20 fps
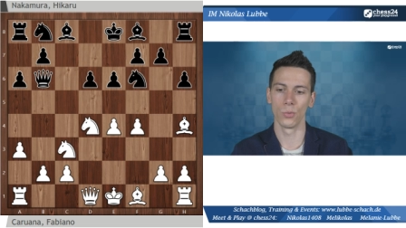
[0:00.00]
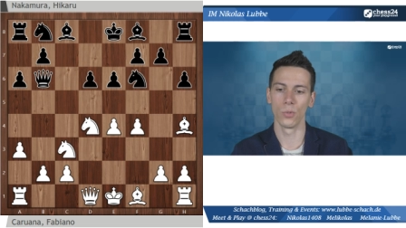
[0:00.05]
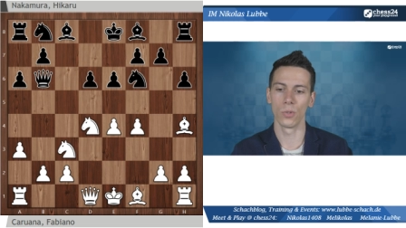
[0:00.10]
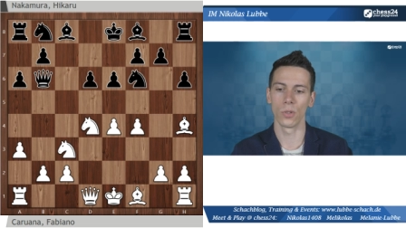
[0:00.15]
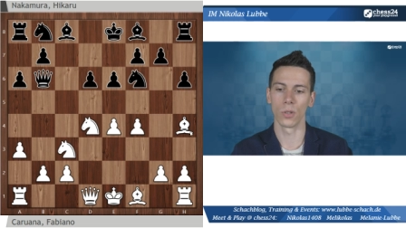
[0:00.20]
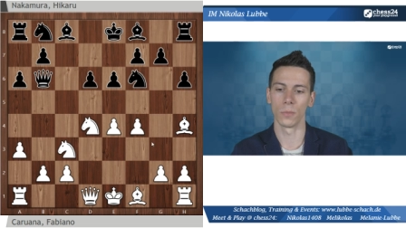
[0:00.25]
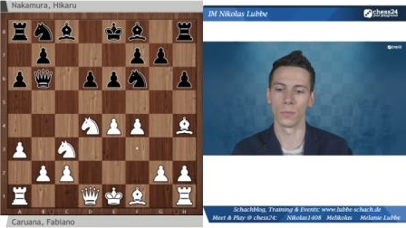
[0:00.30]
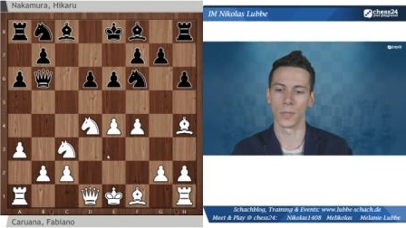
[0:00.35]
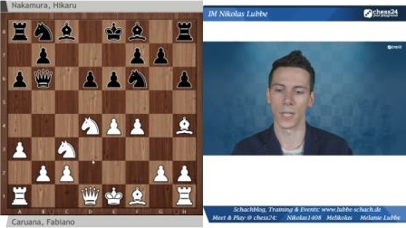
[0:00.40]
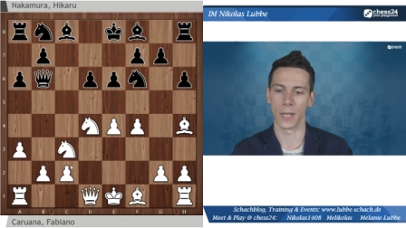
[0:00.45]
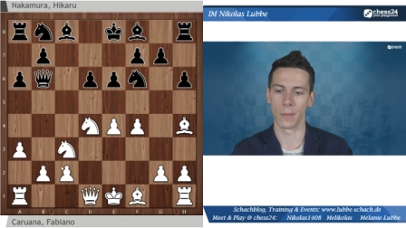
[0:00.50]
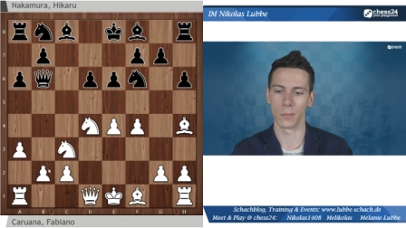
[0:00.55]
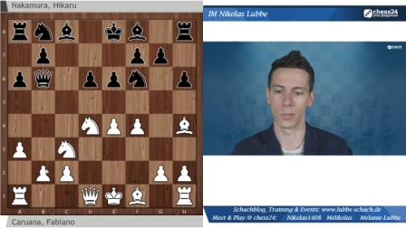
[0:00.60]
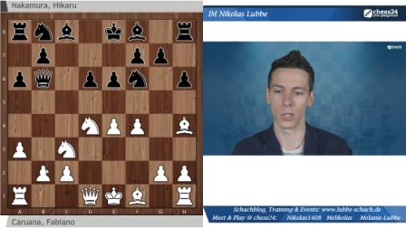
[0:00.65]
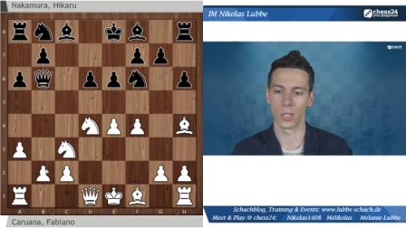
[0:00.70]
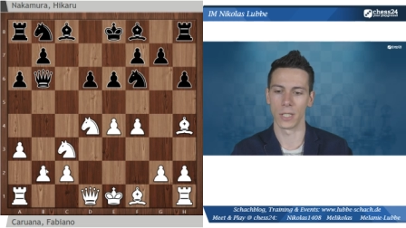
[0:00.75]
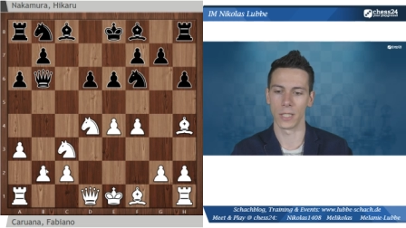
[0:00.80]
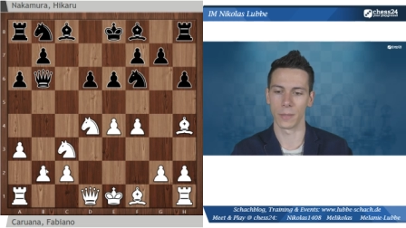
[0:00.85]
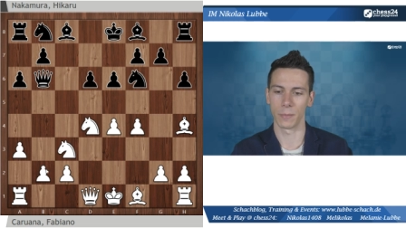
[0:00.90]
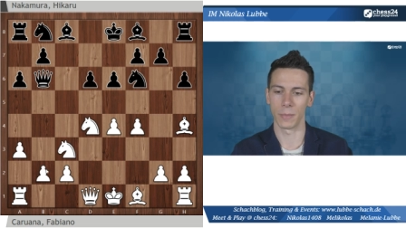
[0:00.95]
um Dame
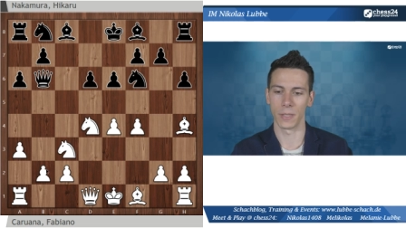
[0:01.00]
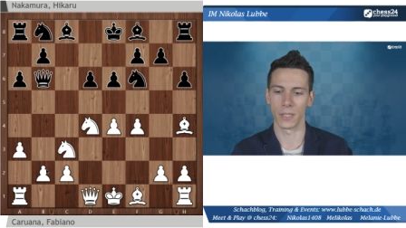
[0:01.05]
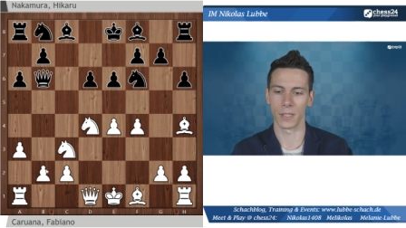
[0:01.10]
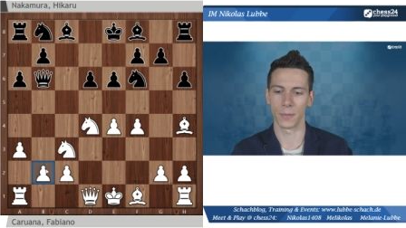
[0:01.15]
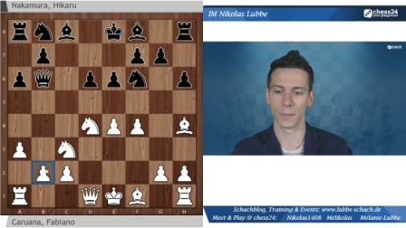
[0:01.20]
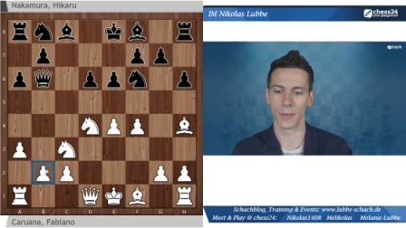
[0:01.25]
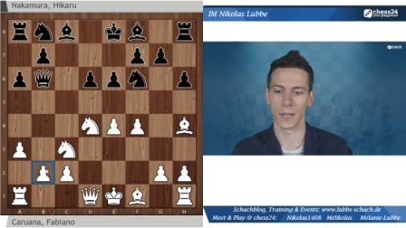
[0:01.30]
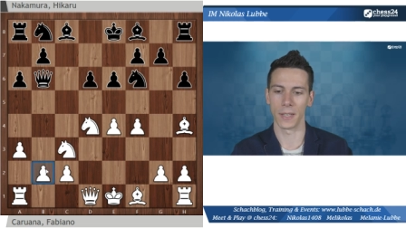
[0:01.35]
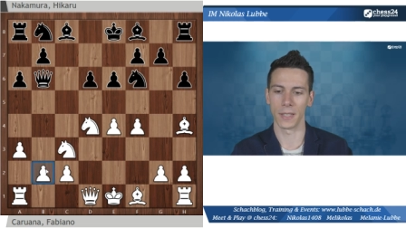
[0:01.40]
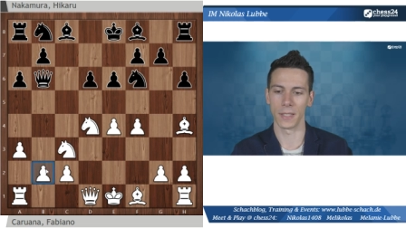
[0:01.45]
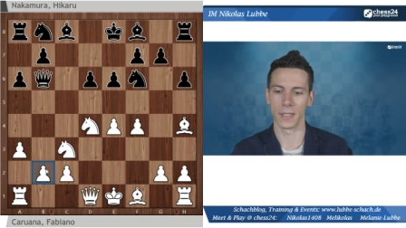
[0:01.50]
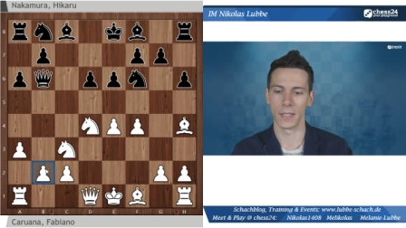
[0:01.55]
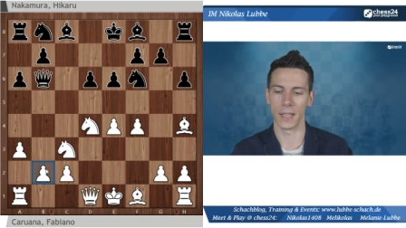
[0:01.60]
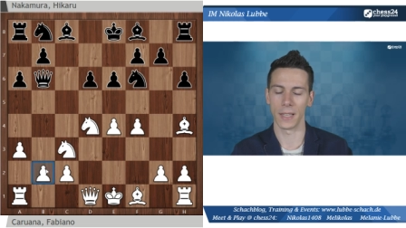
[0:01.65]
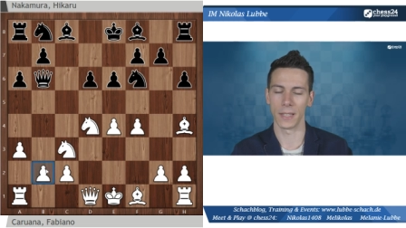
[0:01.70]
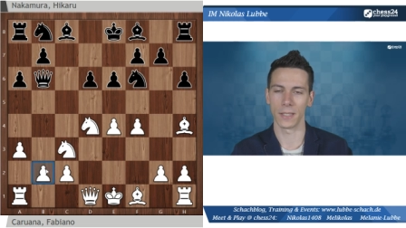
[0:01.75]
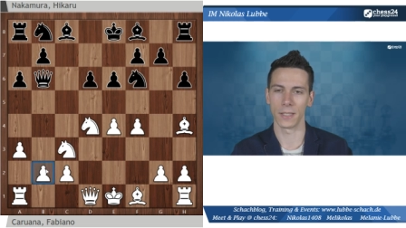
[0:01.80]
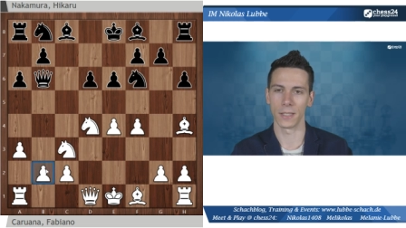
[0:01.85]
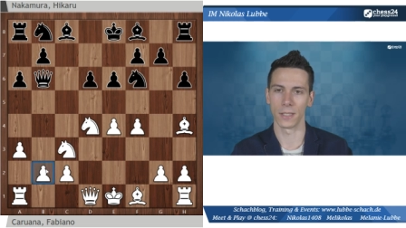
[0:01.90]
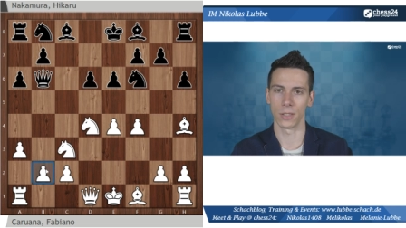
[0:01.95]
schlägt B2 in
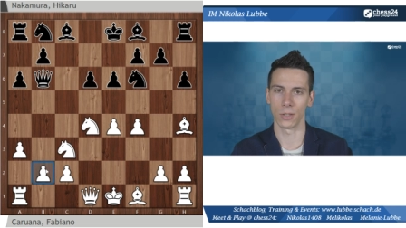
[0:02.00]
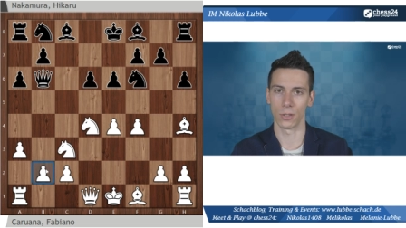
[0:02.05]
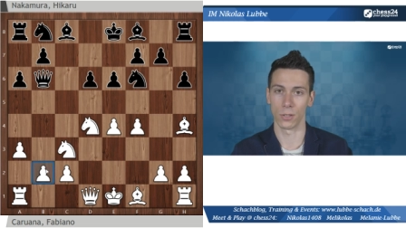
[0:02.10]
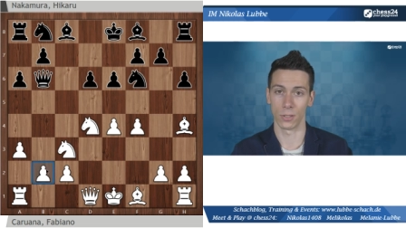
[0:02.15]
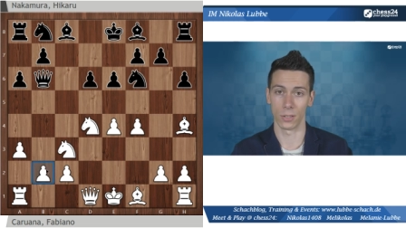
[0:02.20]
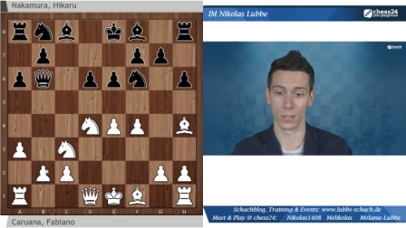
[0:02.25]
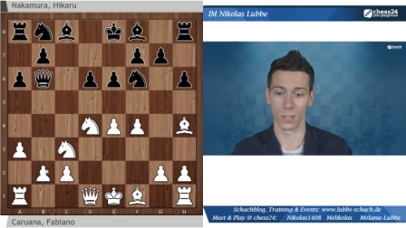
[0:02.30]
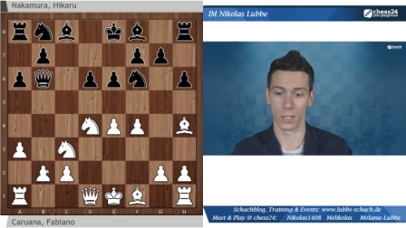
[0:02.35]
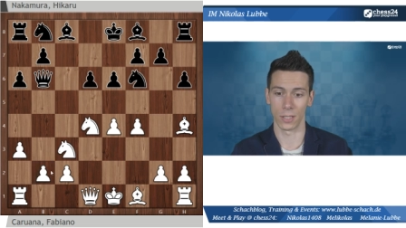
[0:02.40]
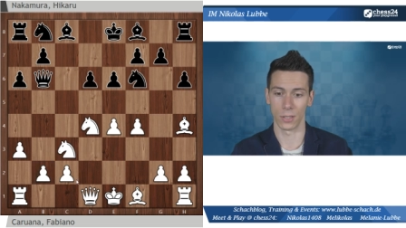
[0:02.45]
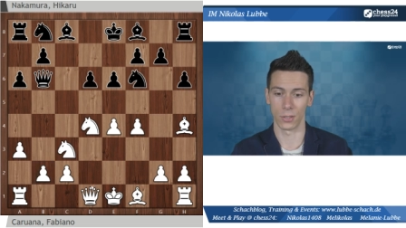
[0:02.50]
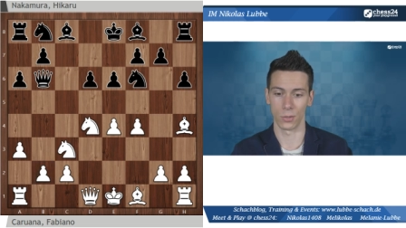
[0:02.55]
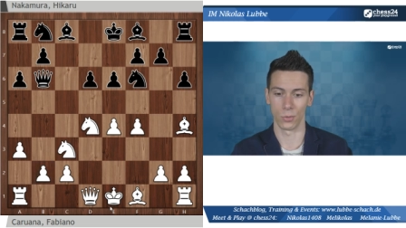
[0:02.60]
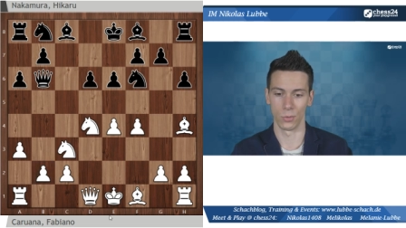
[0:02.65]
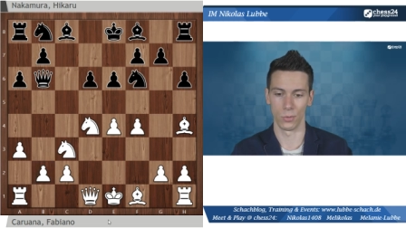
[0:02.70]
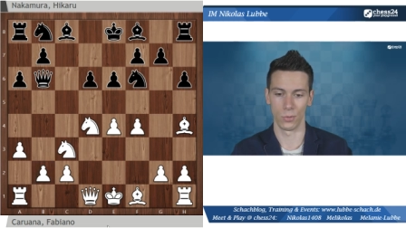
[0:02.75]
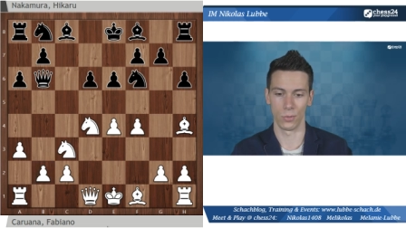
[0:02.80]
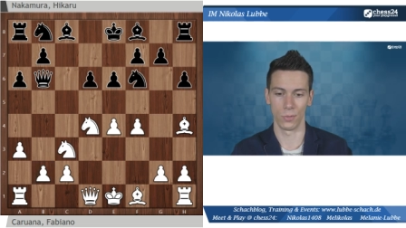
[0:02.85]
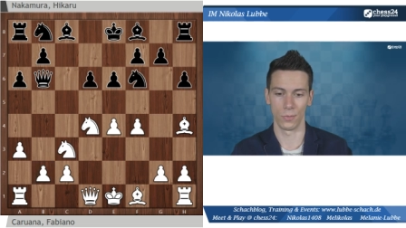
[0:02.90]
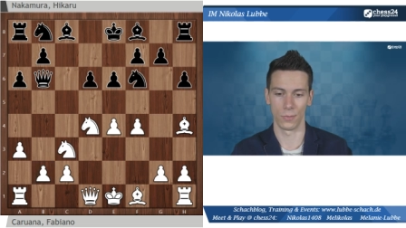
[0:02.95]
etlichen Konstellationen
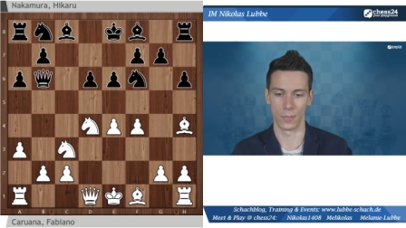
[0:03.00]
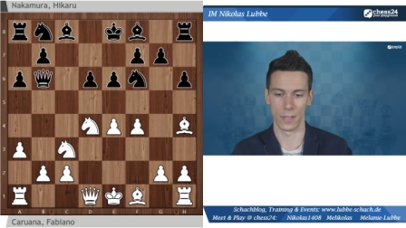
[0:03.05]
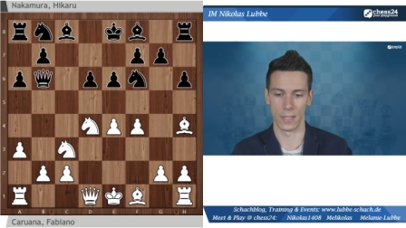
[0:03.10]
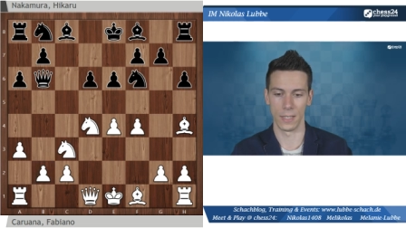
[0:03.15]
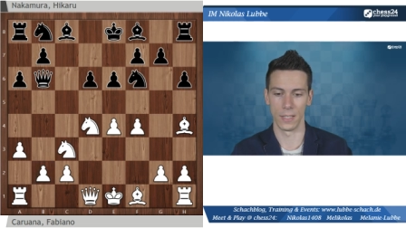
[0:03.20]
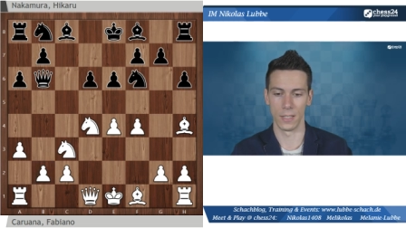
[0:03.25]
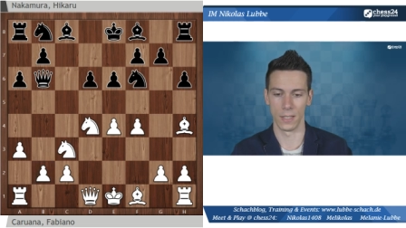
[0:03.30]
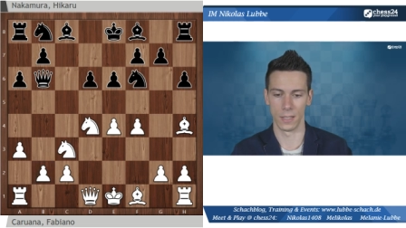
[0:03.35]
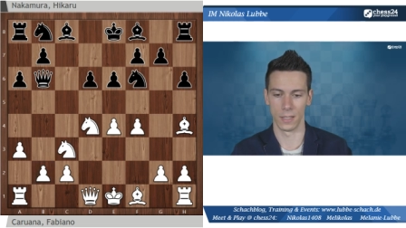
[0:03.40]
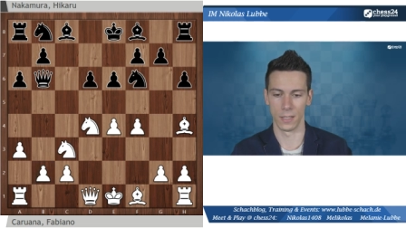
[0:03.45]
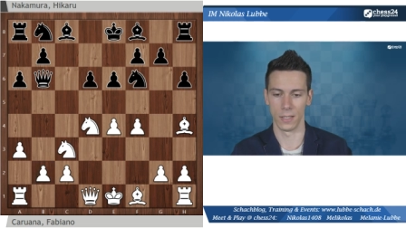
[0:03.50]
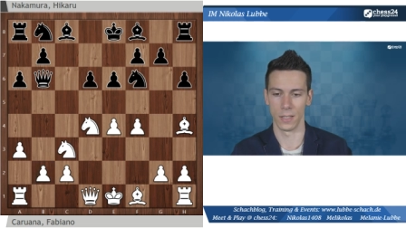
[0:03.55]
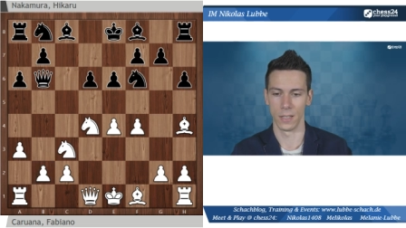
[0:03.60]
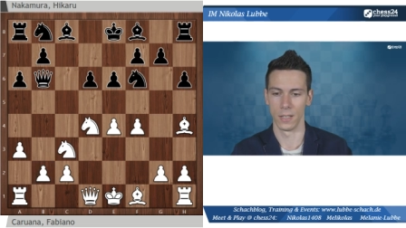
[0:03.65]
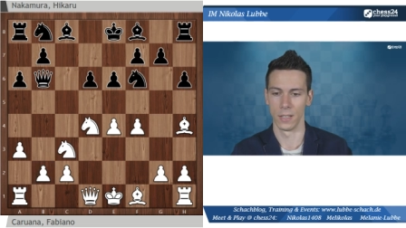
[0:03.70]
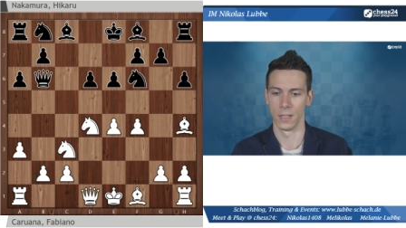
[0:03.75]
zu verhindern